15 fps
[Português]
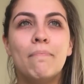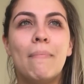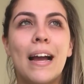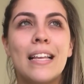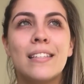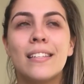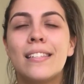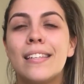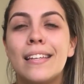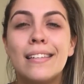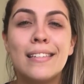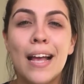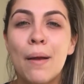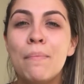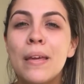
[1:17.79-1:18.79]
mas
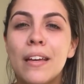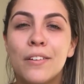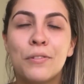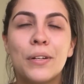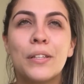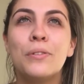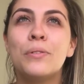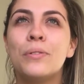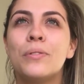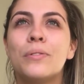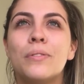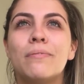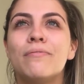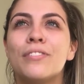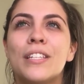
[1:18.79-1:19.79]
assim, sabe quando
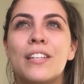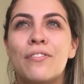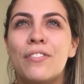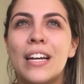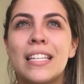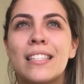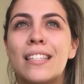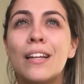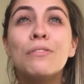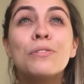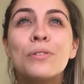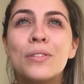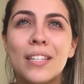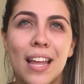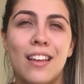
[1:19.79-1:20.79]
você faz
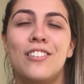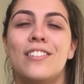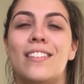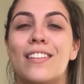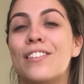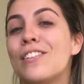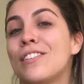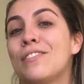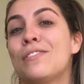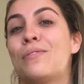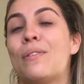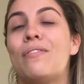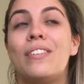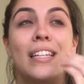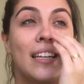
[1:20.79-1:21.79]
tantos testes na
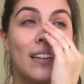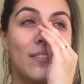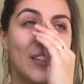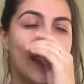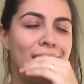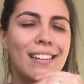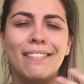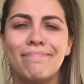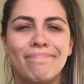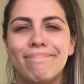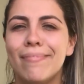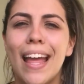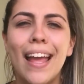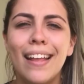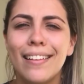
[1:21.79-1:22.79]
sua vida que você
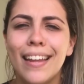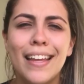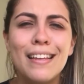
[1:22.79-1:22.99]
né,